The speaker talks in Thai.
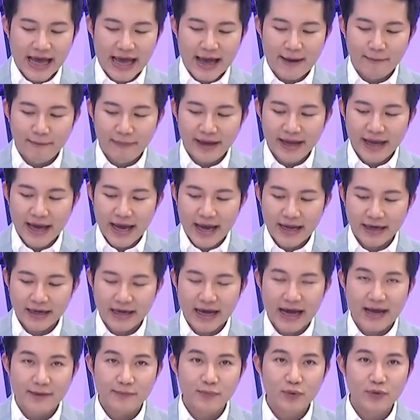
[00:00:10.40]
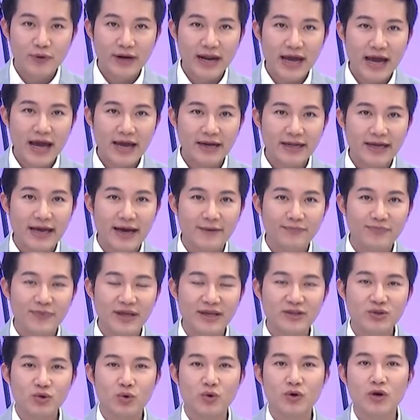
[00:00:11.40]
ถามไม่อ่านกับอ่านพัวนาดครับ
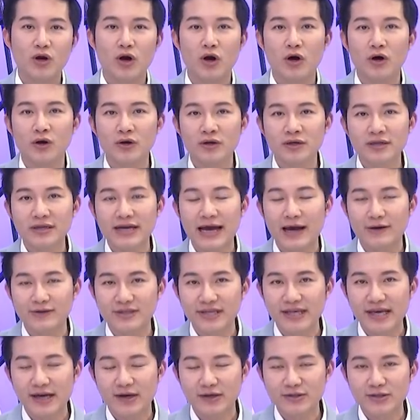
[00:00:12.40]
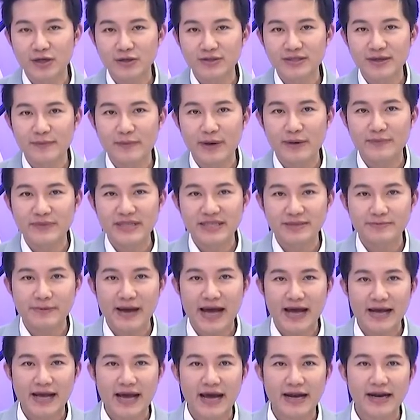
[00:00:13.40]
ในช่วงของข่าวเที่ยงของช่องจีเอ็มยีสิ
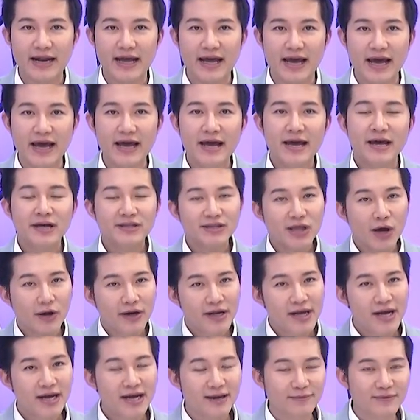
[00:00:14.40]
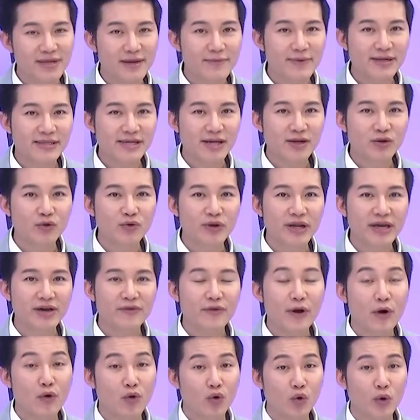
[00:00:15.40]
บห้ากันนะฮะต่อเนื่องกับที่เมื่อสักครู่นี้
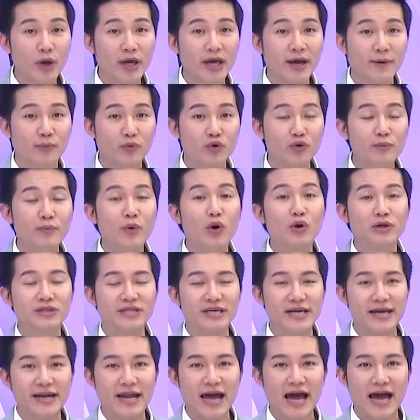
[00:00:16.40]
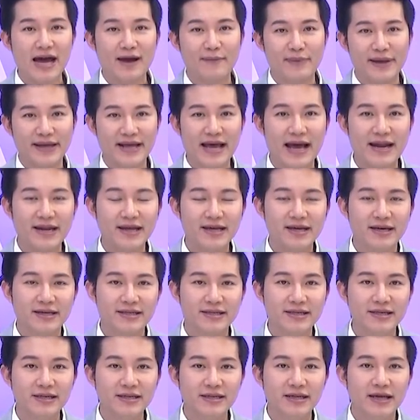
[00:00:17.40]
เราคุยกับคุณโบชยดา กับเหตุการณ์ที่เกิ
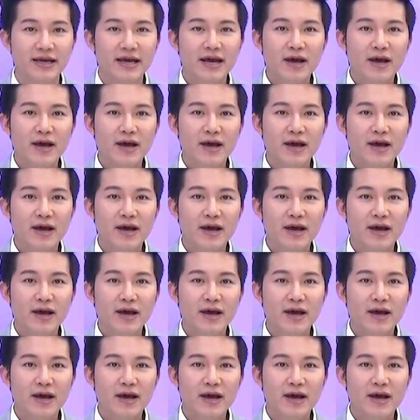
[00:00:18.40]
ดขึ้น